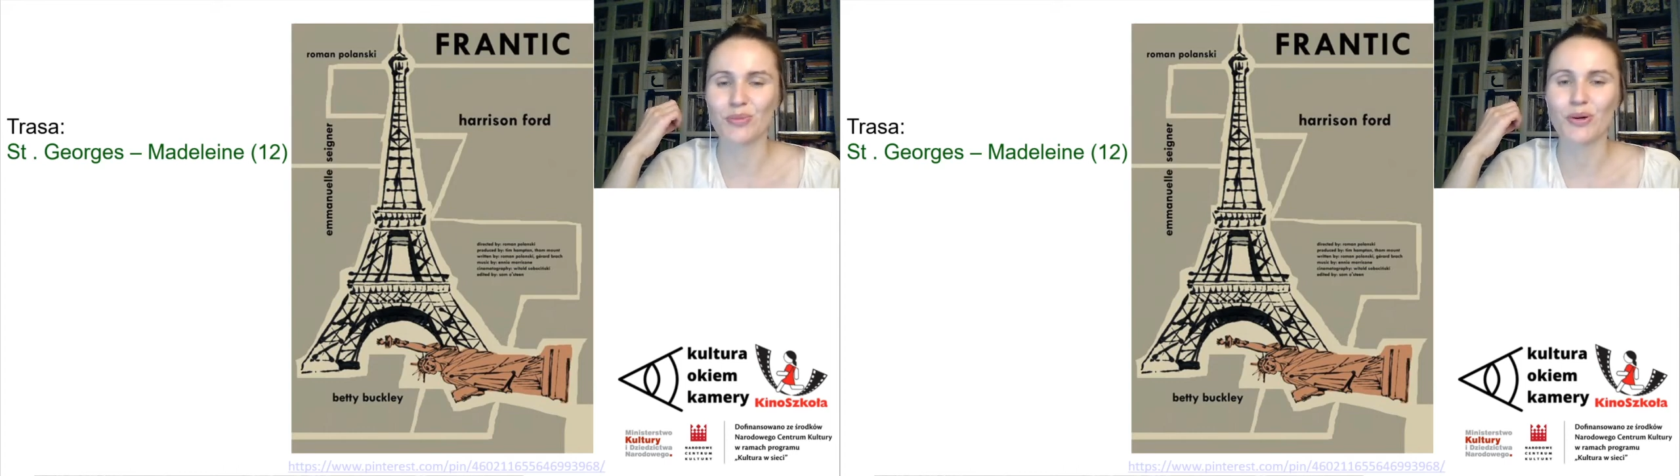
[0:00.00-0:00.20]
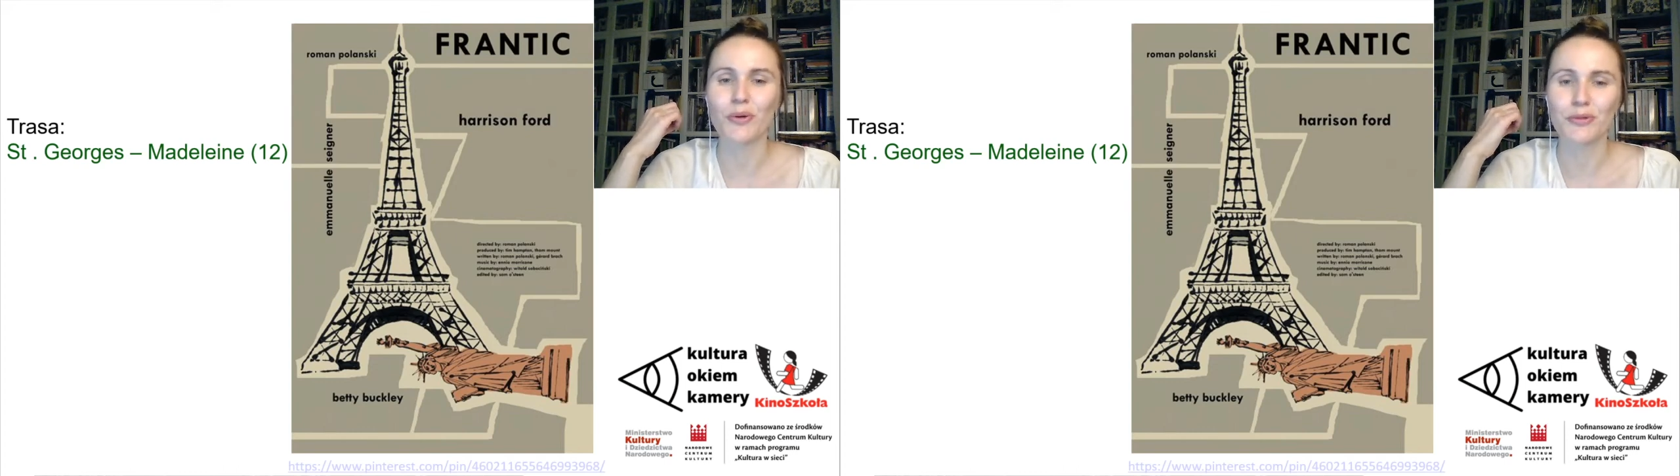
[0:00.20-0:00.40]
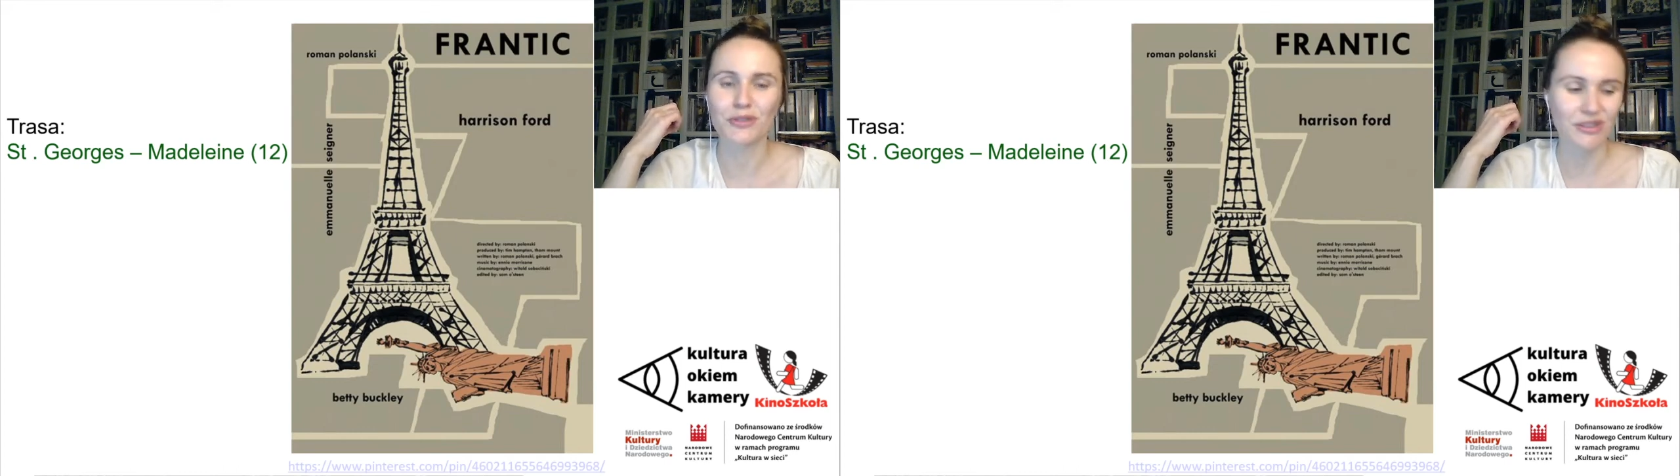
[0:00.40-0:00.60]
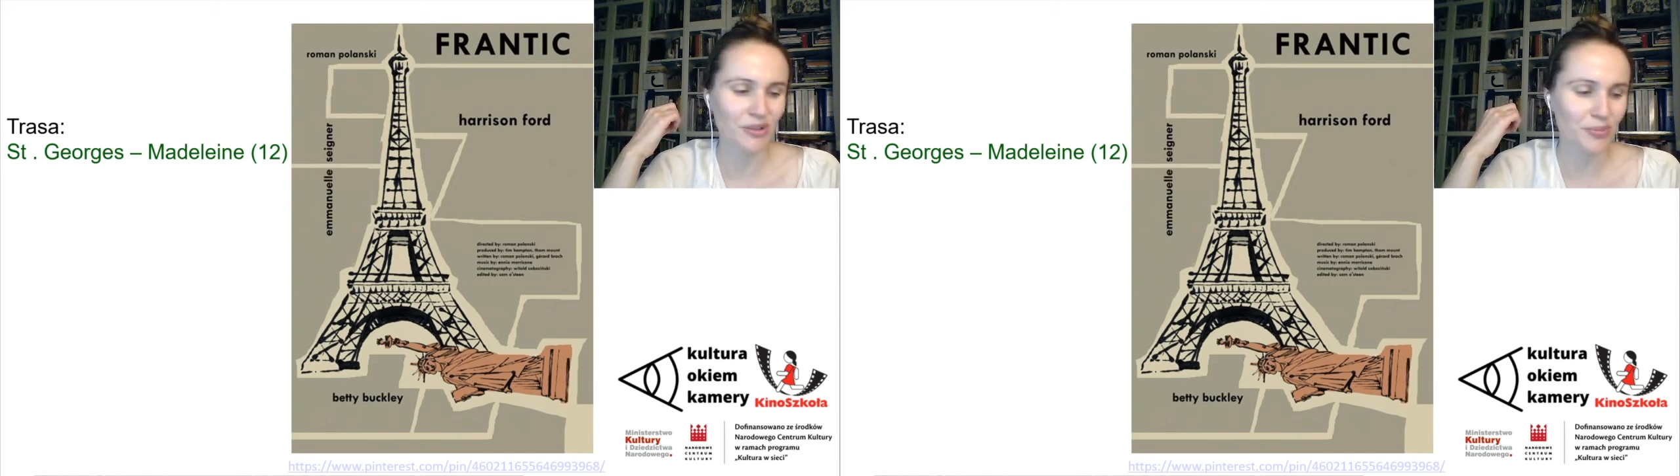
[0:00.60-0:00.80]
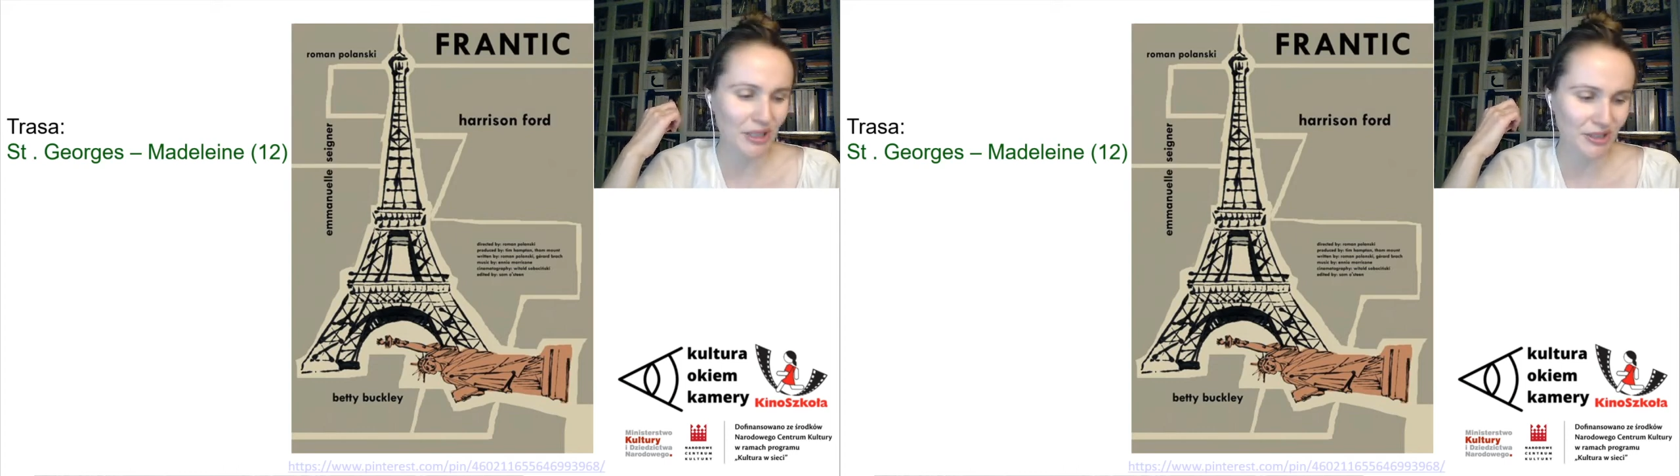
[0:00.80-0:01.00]

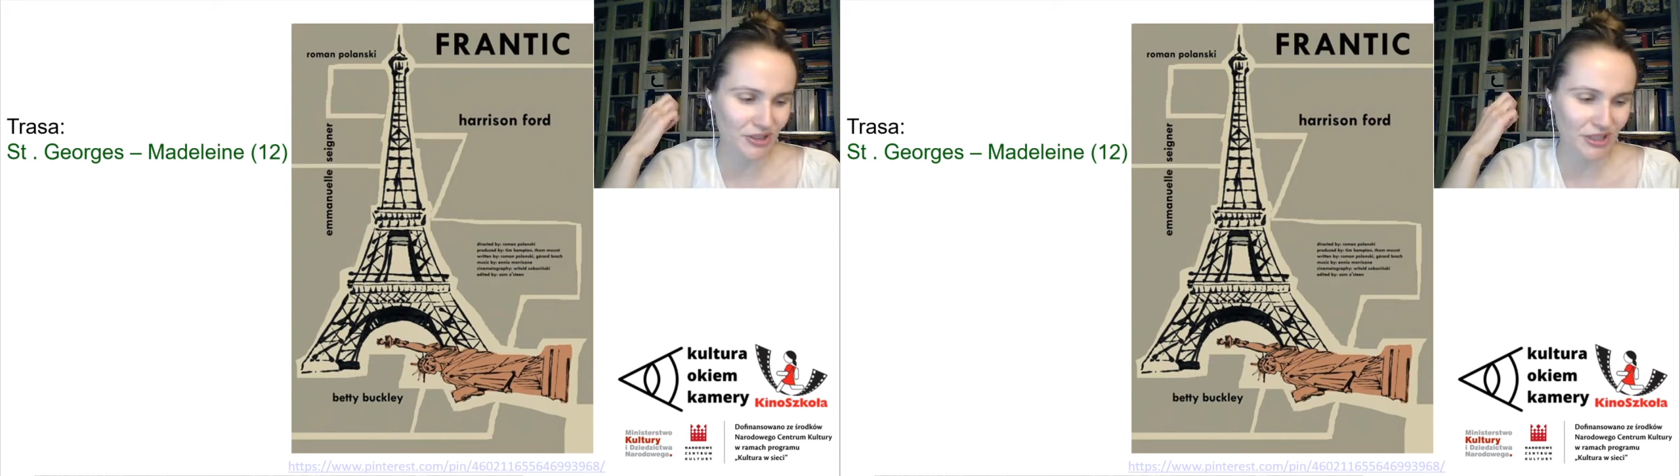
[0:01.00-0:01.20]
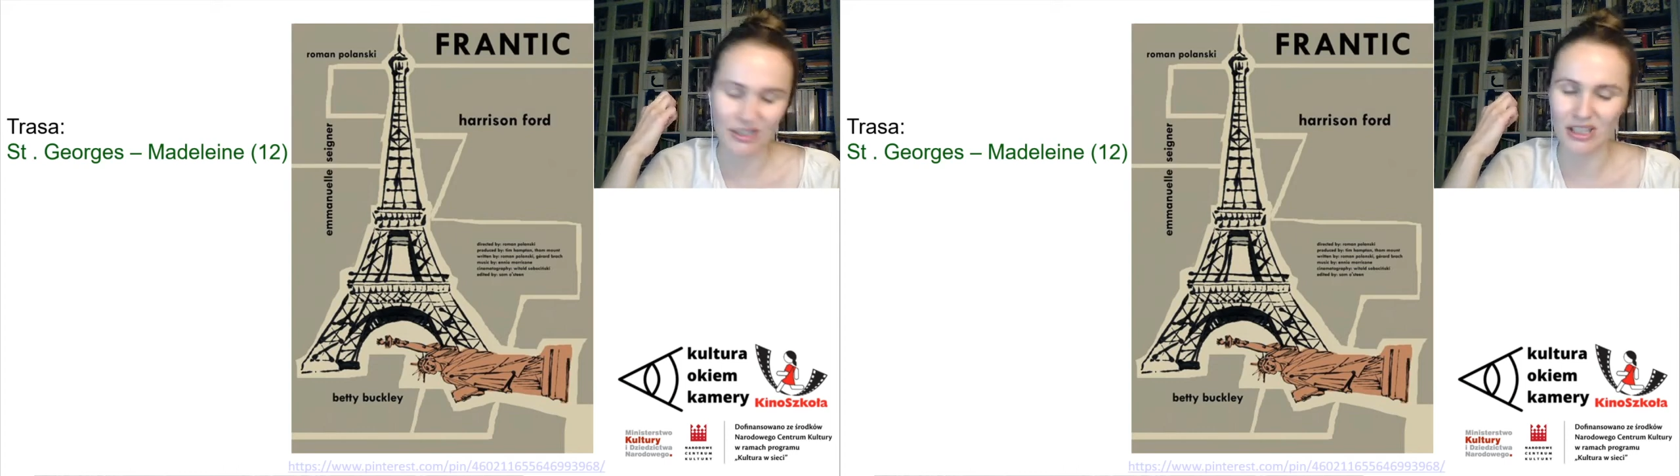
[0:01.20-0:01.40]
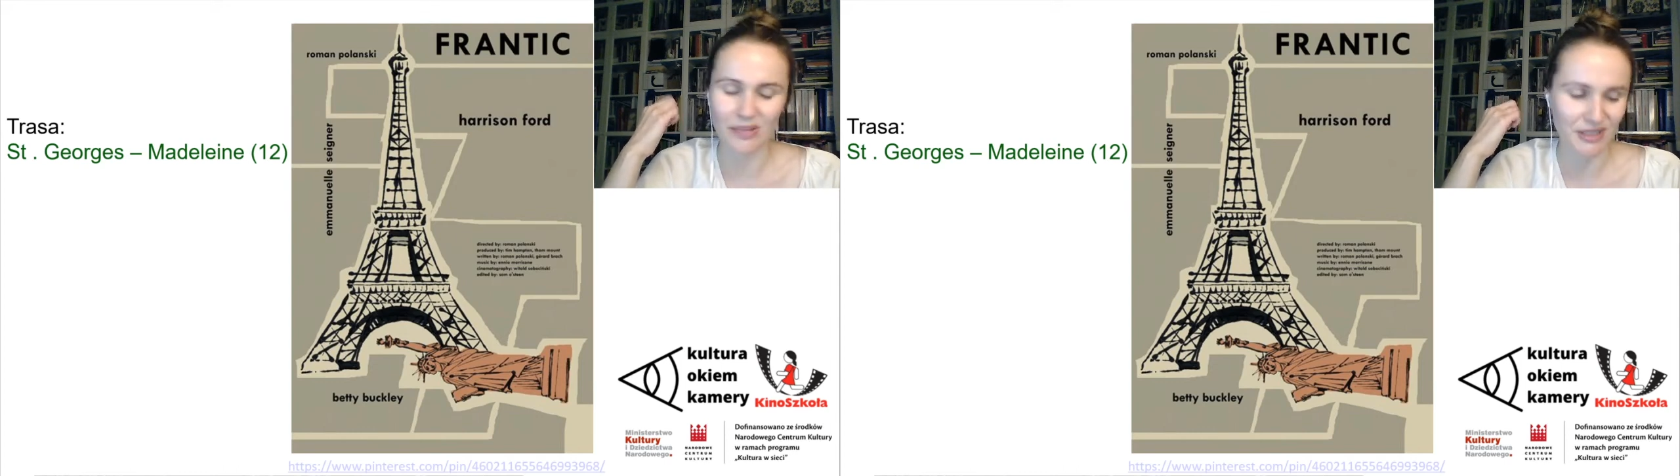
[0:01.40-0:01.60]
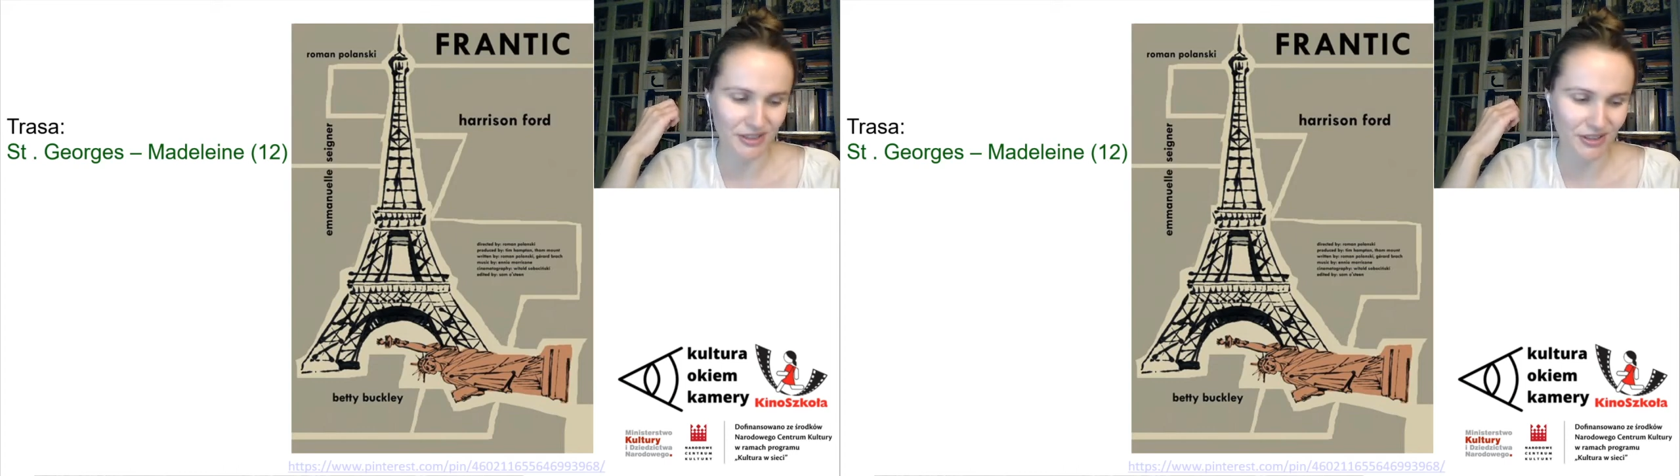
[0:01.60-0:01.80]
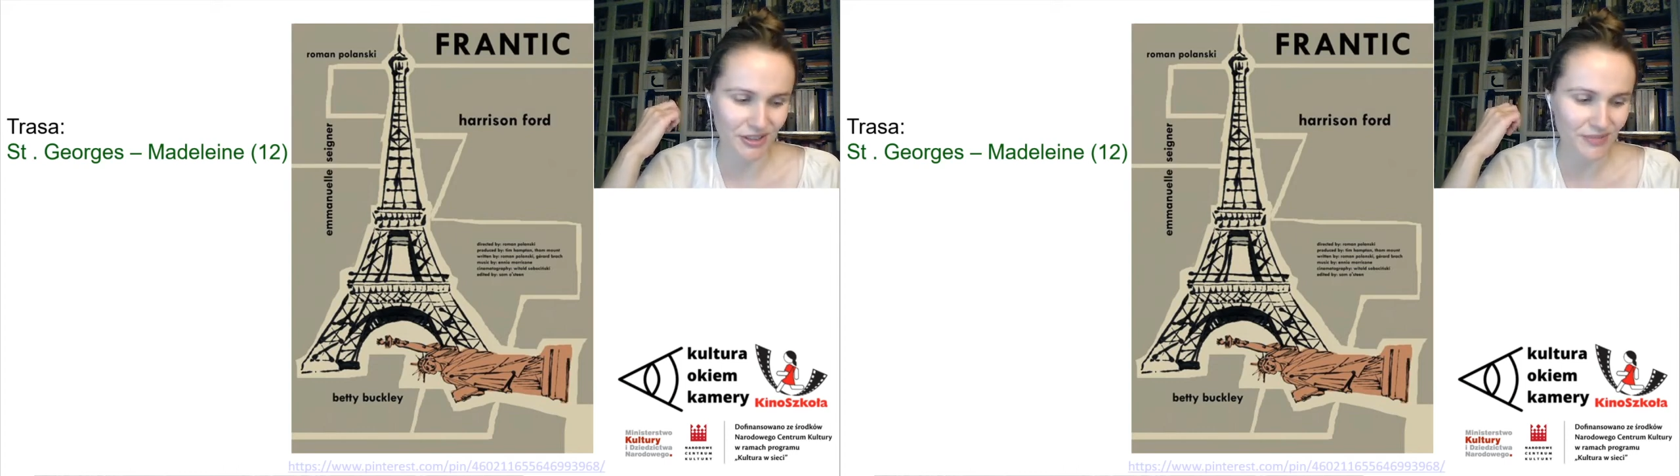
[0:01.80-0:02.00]
połączenie Paryża i
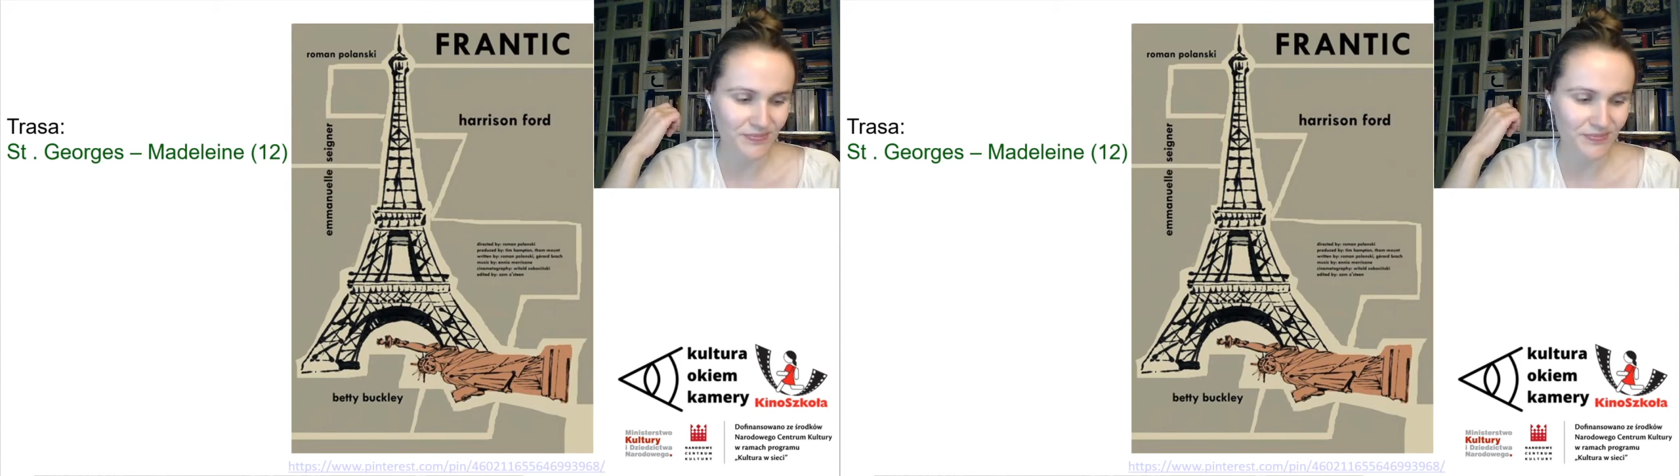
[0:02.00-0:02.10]
Ameryki.